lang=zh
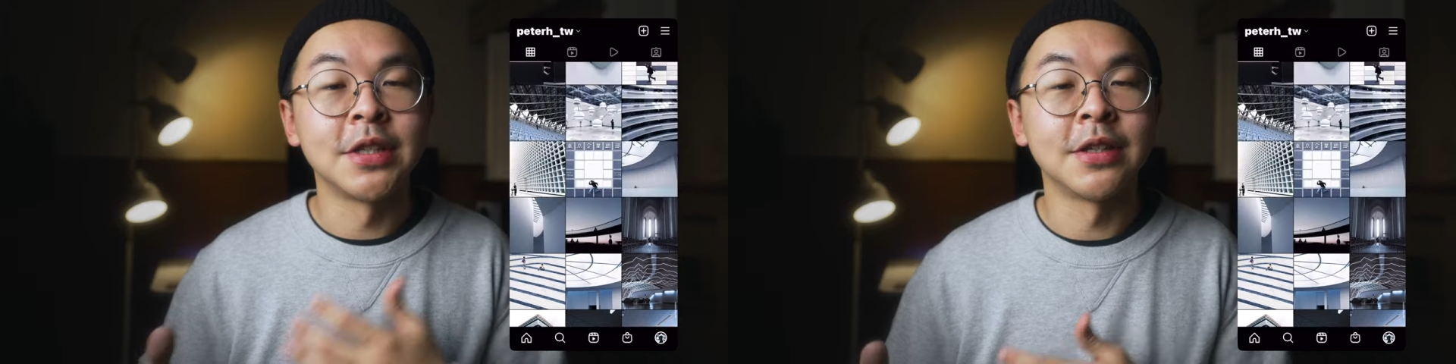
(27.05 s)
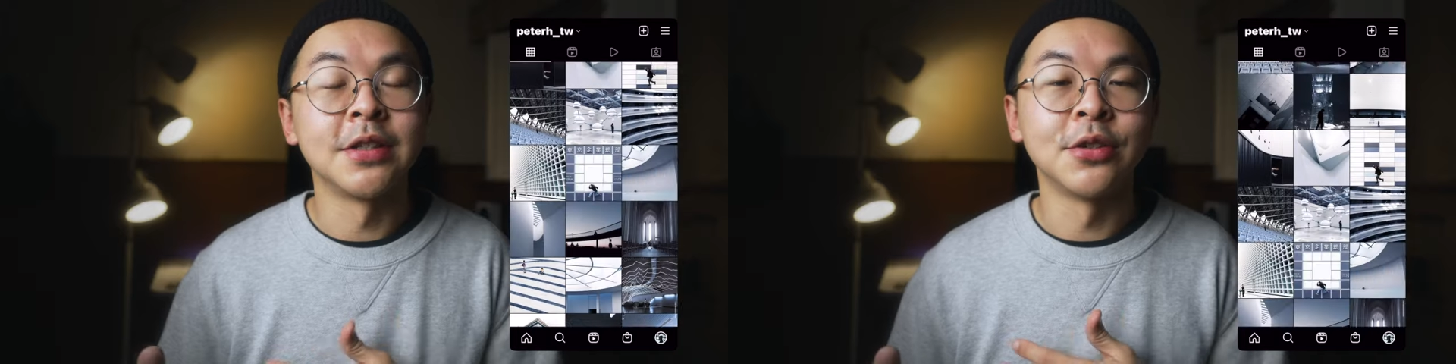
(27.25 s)

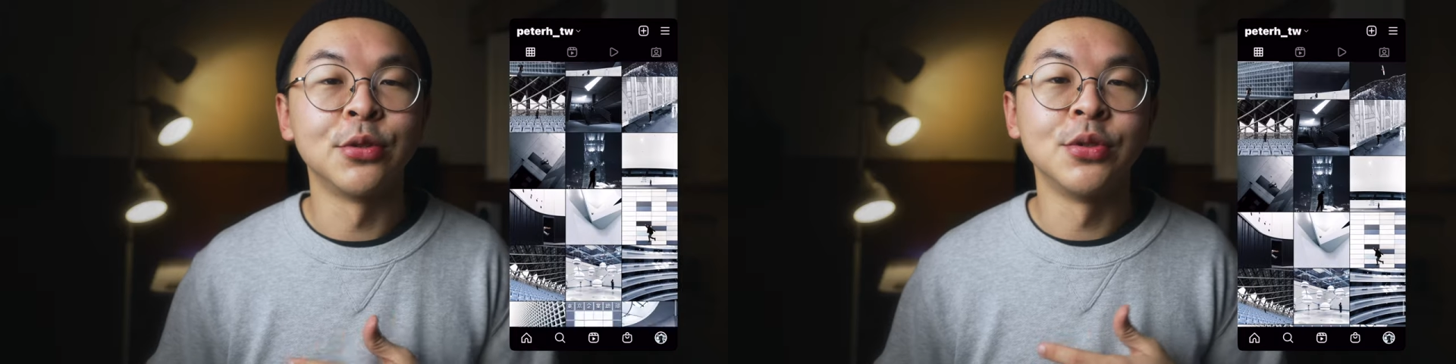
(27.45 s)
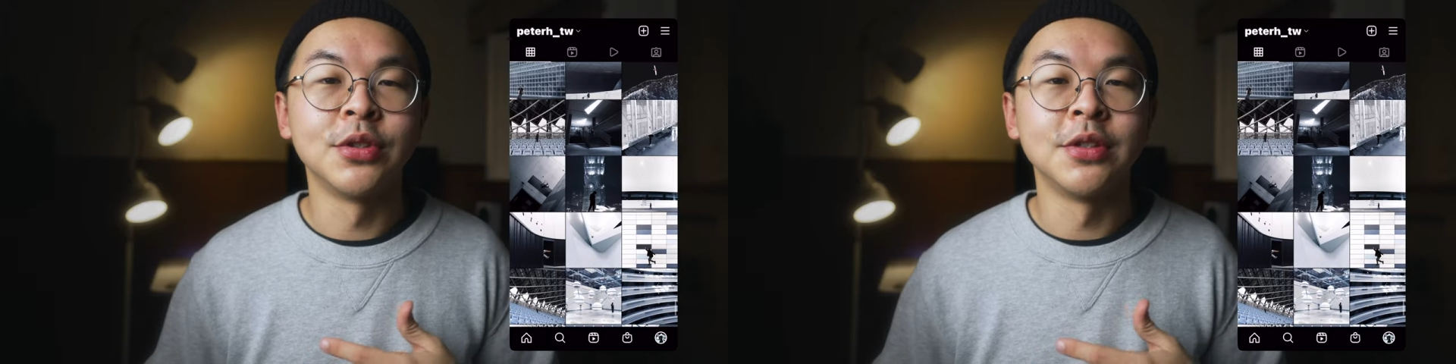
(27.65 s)
享的这个
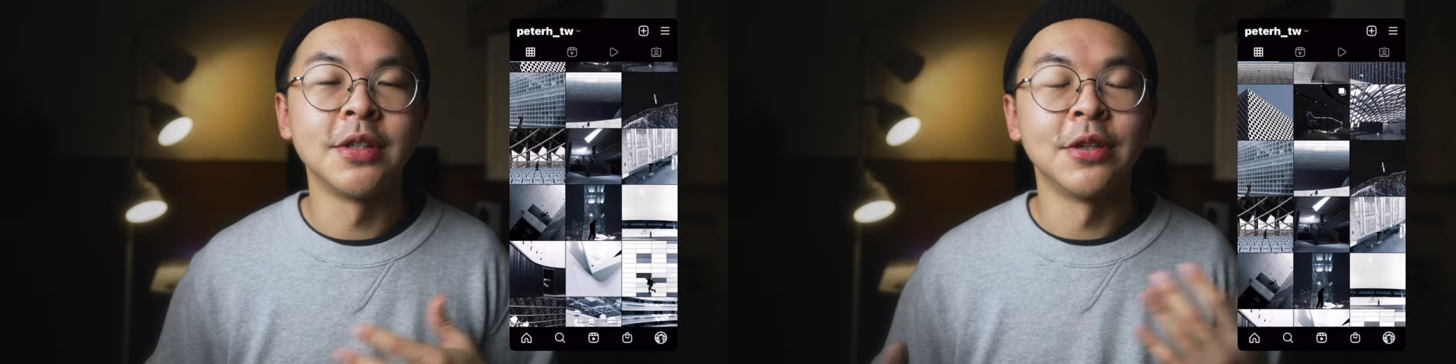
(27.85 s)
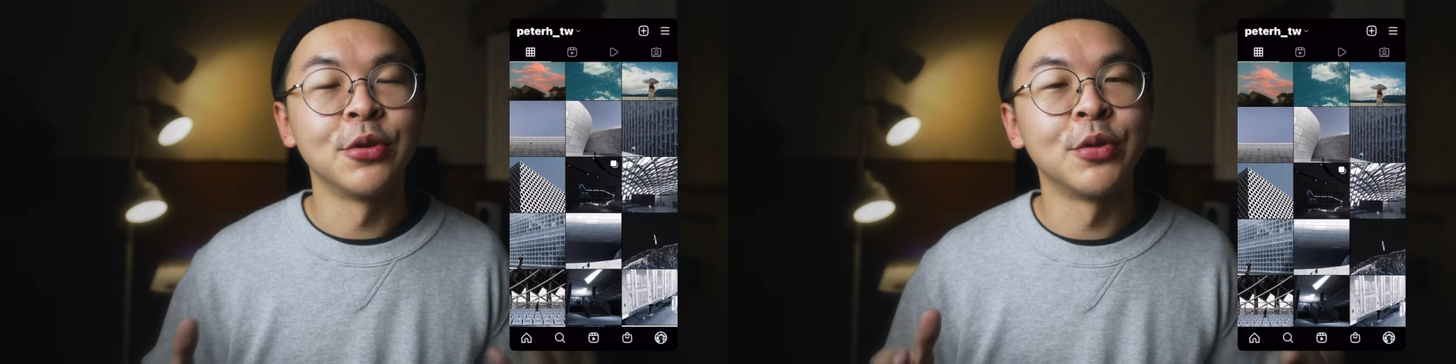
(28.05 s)
故事，你
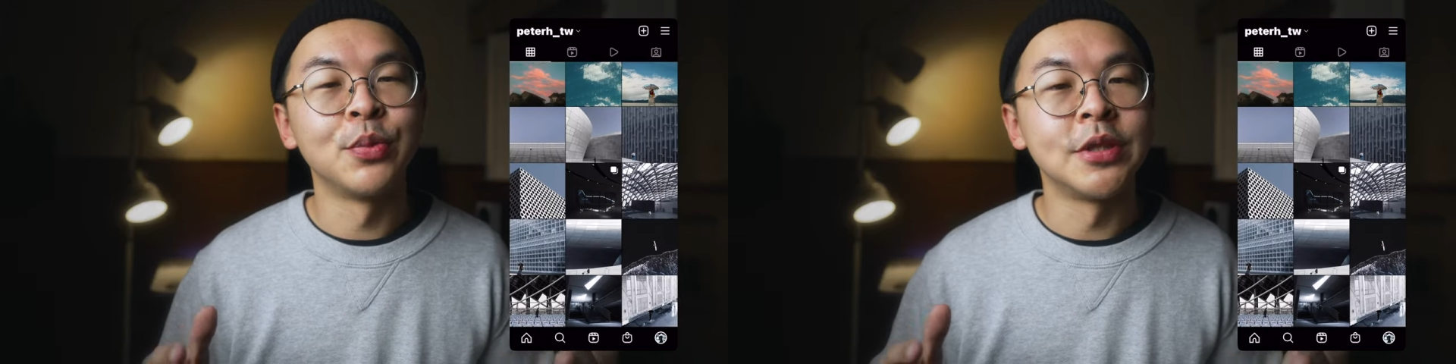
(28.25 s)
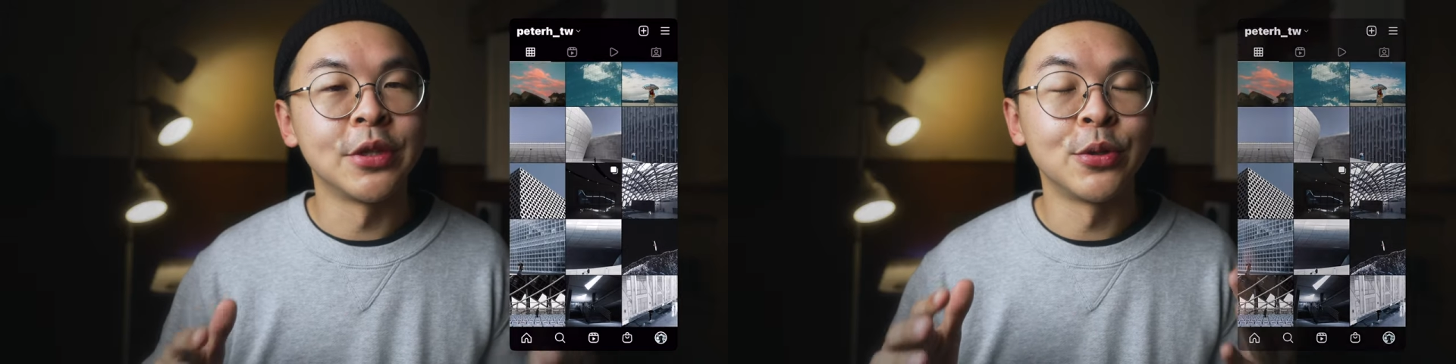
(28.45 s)
可能会
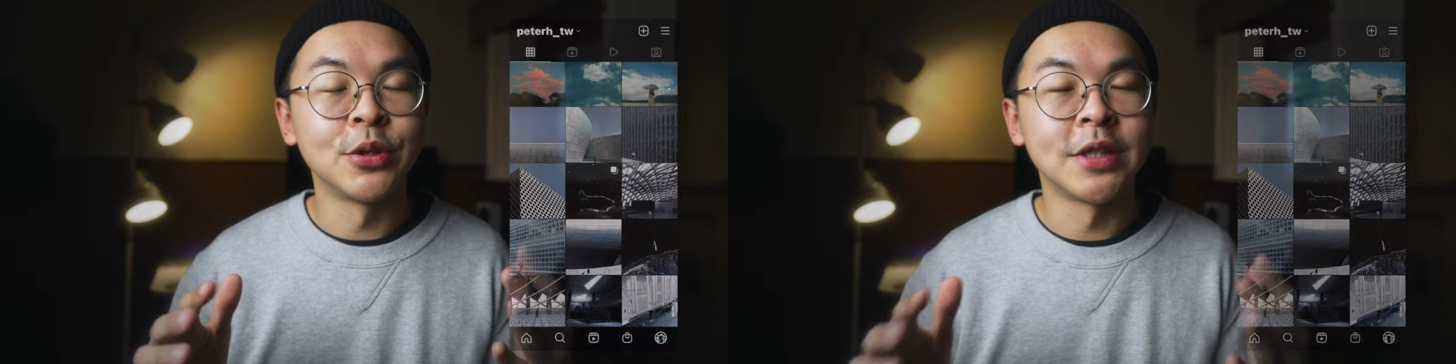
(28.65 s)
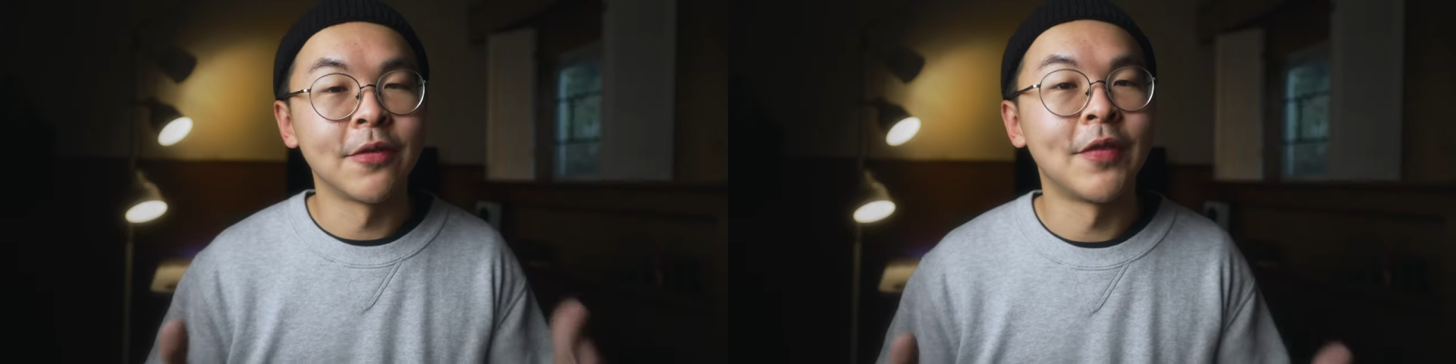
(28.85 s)
比较
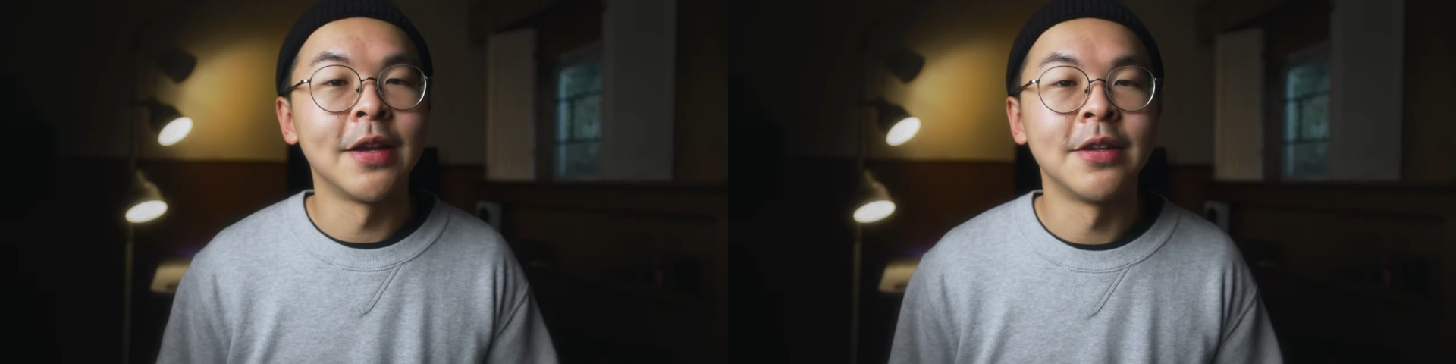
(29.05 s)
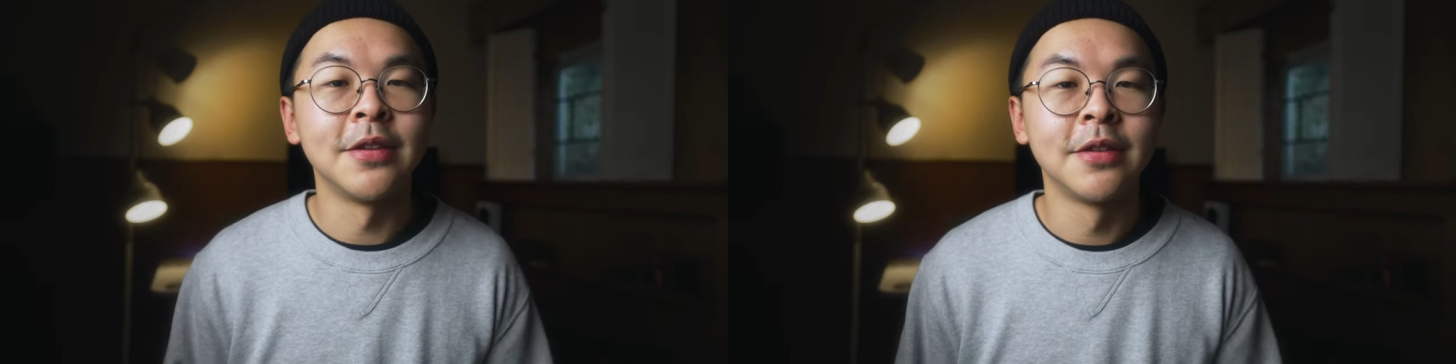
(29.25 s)
有想
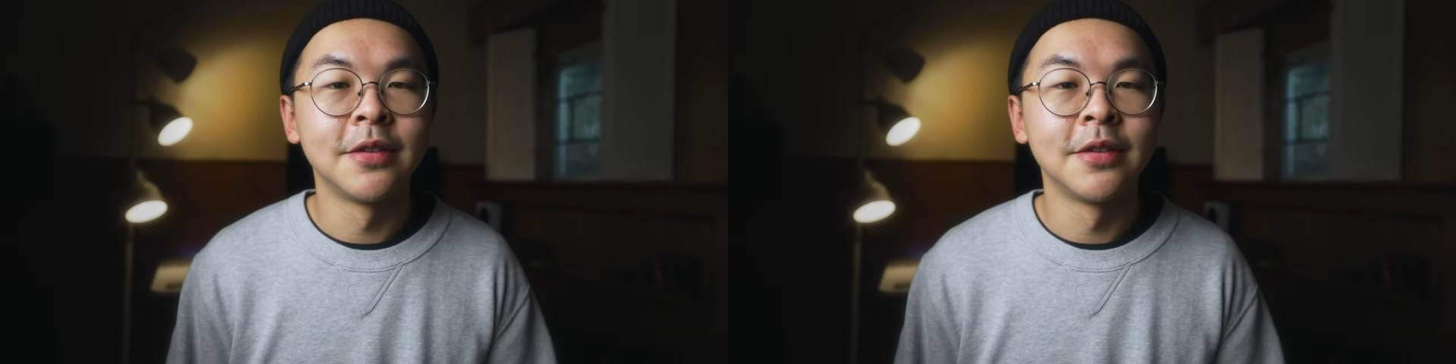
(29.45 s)
法一点。